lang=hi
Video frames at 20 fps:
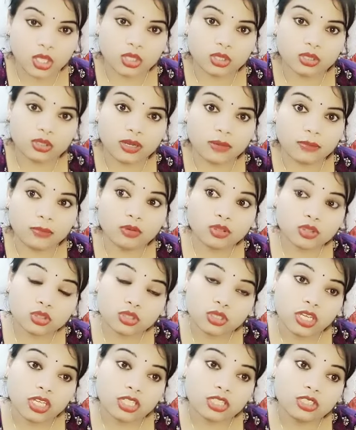तो हमको
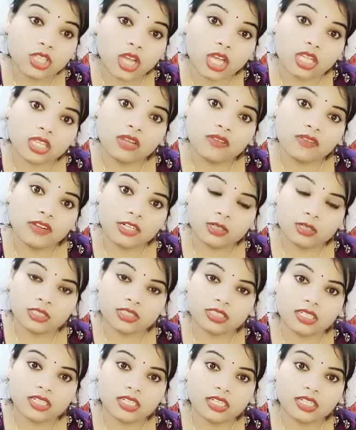ज़्यादा वेट लॉस करना है